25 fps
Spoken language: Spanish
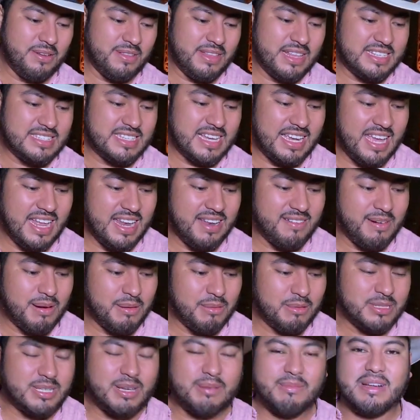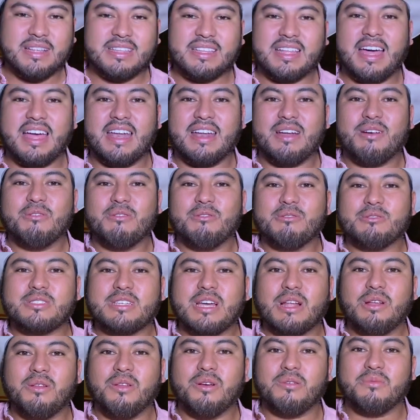desde aquí le vamos a mandar un
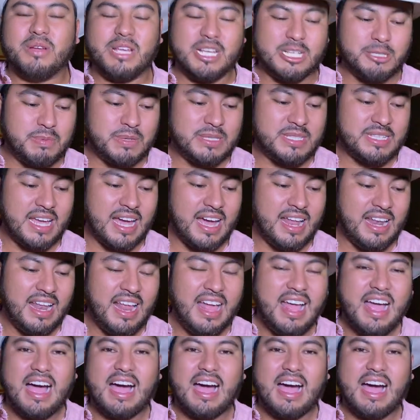saludo muy especial